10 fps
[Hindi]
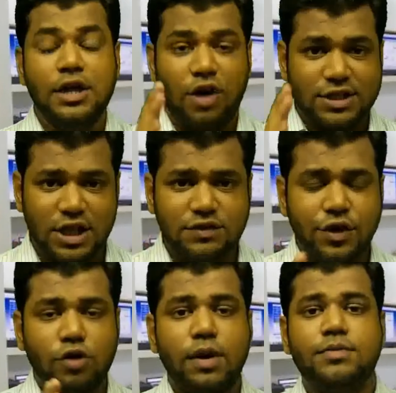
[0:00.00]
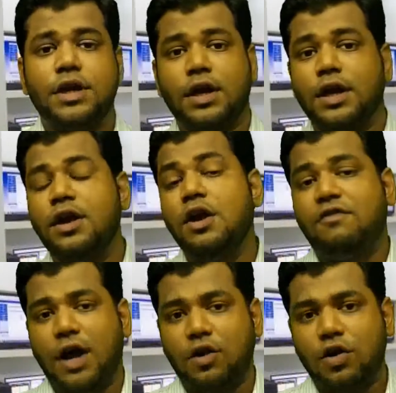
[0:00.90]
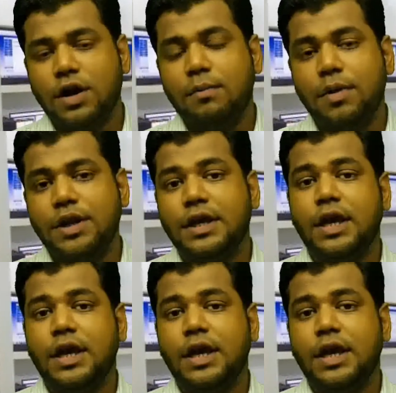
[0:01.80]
तो आज के इस वीडियो में हम देखेंगे फालकॉन कंपनी